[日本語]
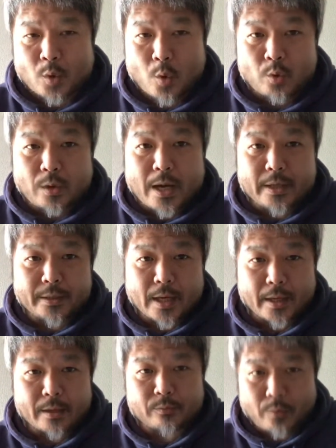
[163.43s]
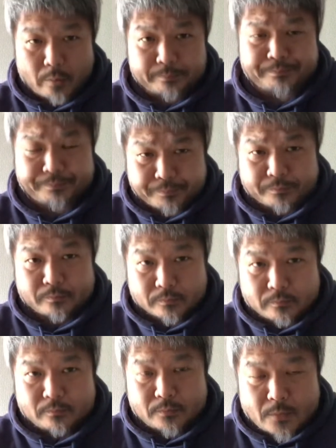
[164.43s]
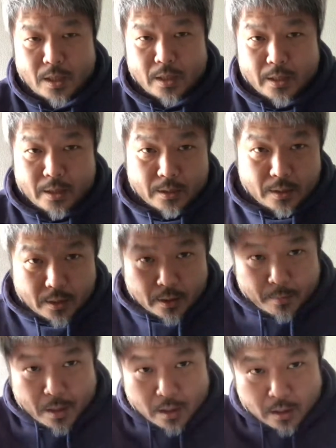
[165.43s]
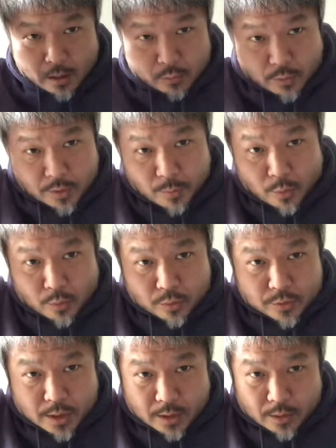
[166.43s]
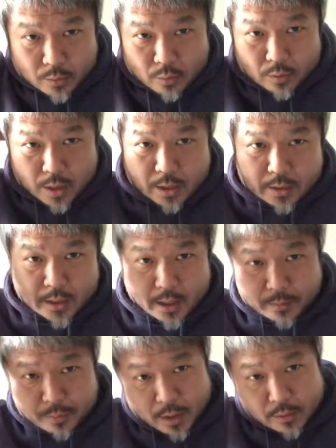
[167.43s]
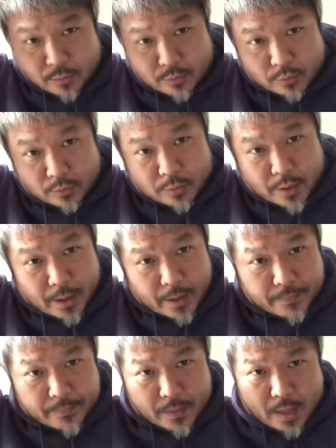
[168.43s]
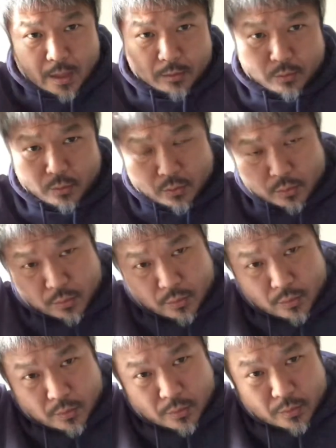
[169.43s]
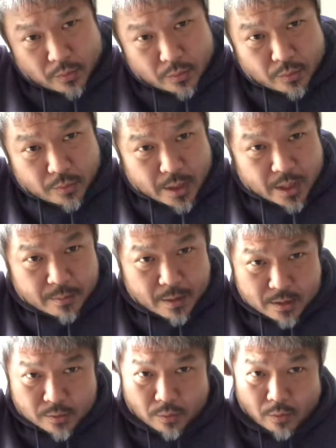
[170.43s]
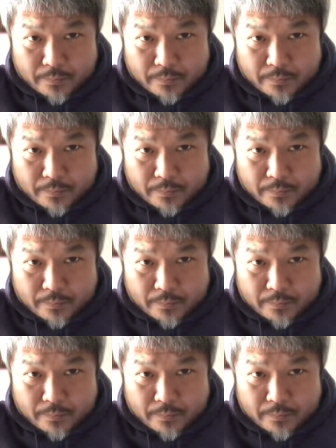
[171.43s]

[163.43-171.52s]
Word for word: オンラインにあげると。なんでまああのリモを使ってオンラインキャリプラということで。あのー、やりますと